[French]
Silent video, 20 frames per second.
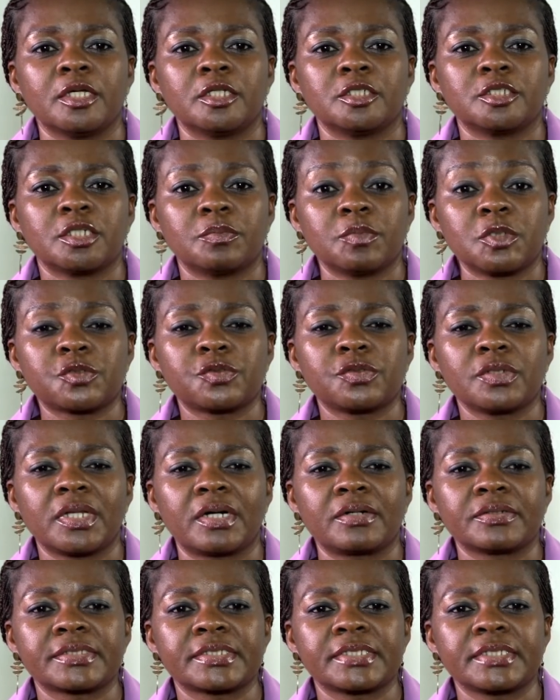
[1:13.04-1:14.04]
Je me suis
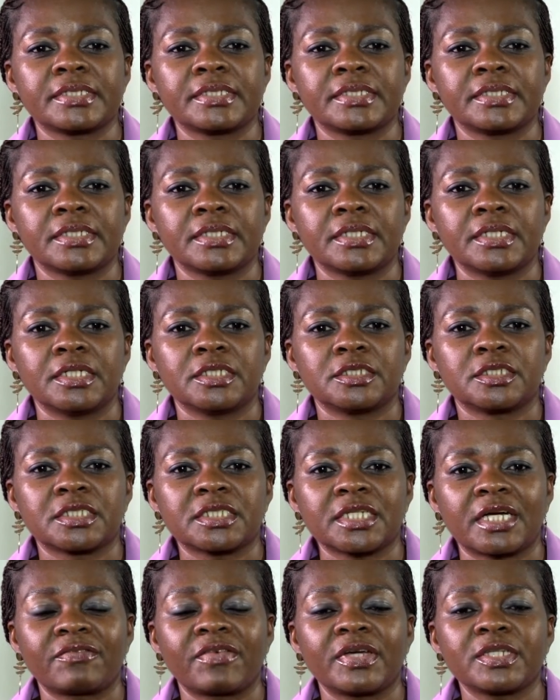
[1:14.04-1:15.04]
lancé. Je
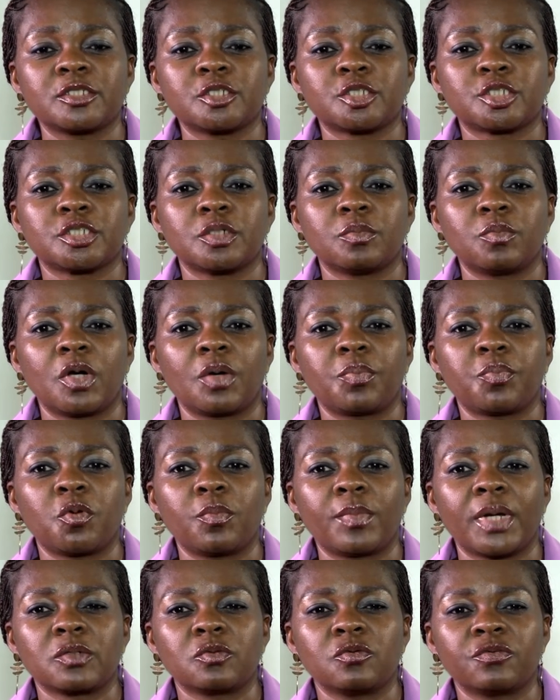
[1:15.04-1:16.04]
travaille de chez moi pour
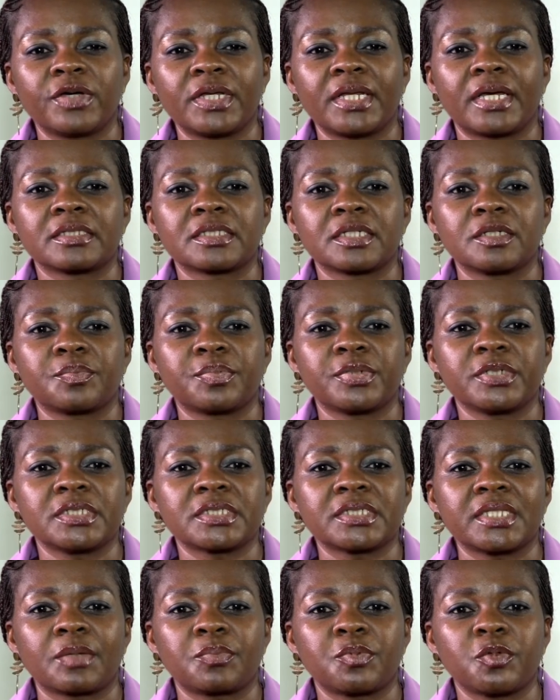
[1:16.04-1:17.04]
ma nouvelle entreprise
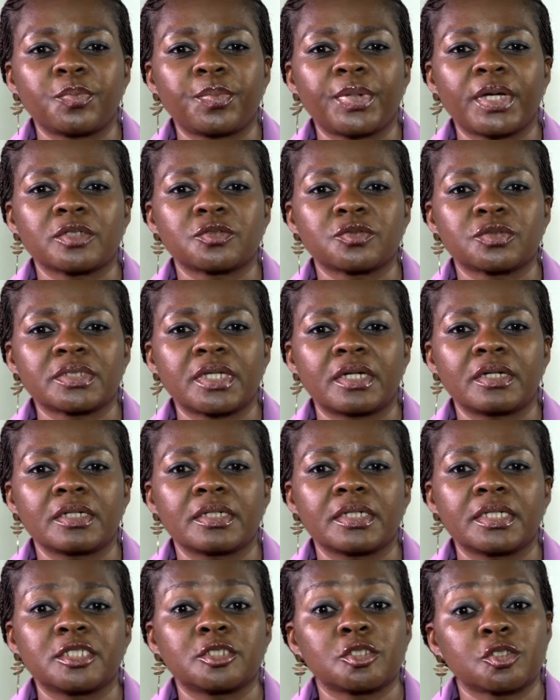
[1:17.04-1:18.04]
la plupart du temps
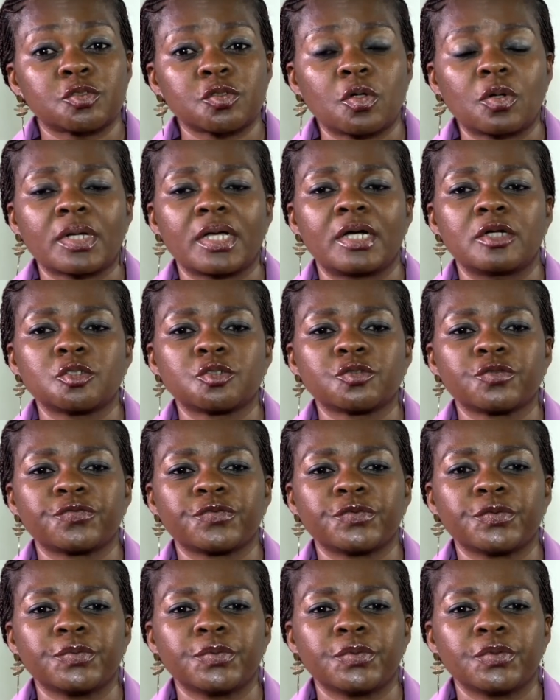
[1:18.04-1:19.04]
et je sors quand je
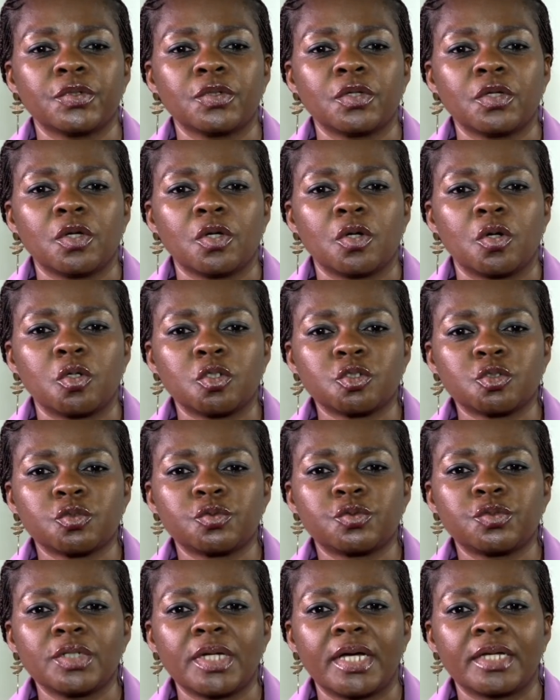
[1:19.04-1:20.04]
veux.
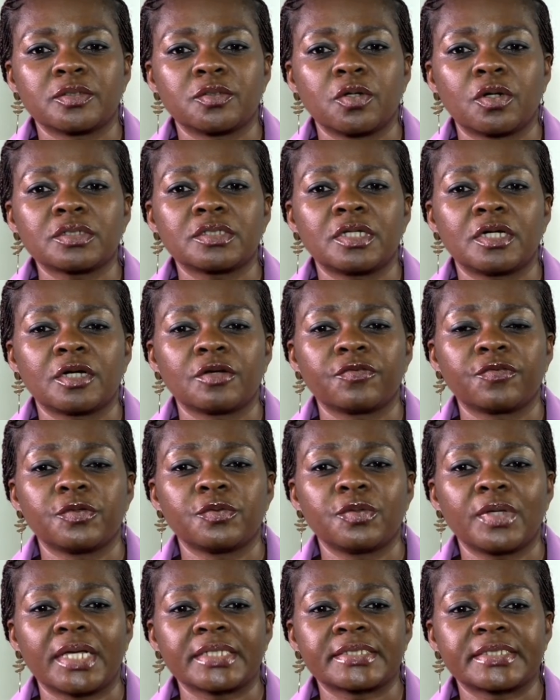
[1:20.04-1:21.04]
Aujourd'hui, en dehors d'un revenu
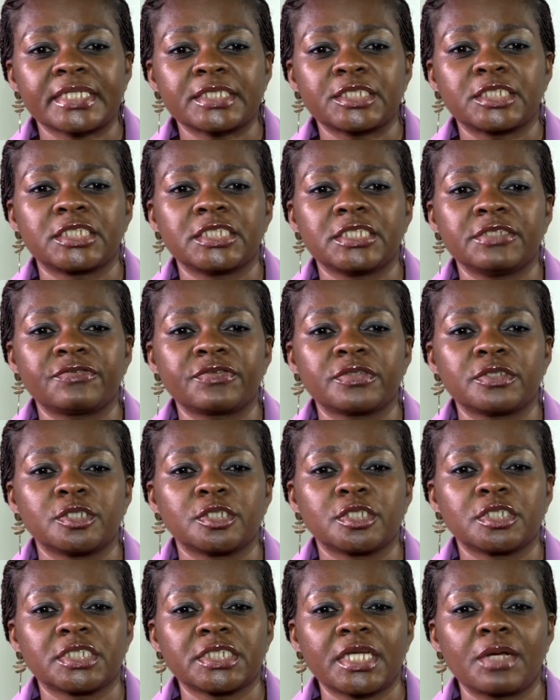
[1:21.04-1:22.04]
à 7 chiffres,
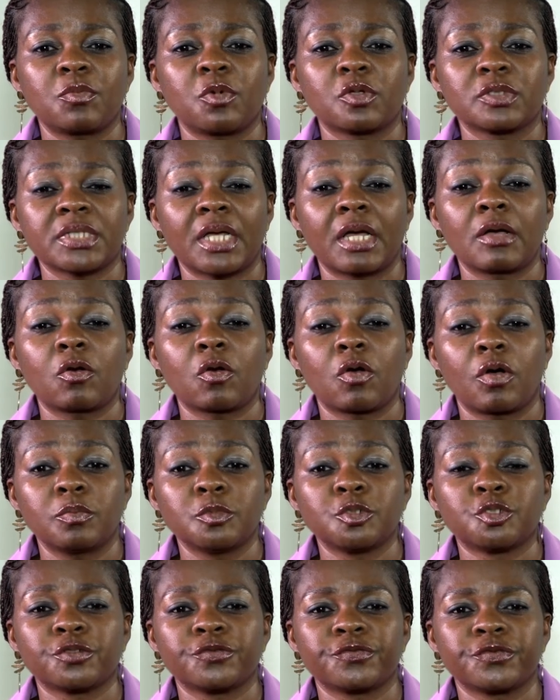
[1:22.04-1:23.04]
je gère mon temps comme
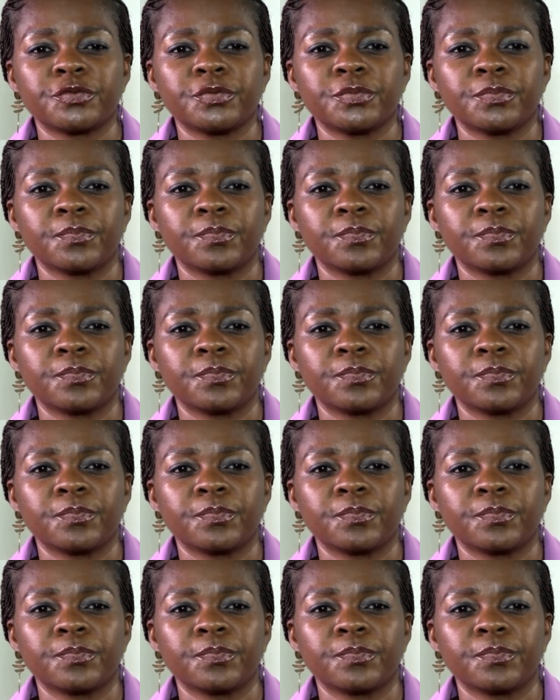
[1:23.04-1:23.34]
je veux.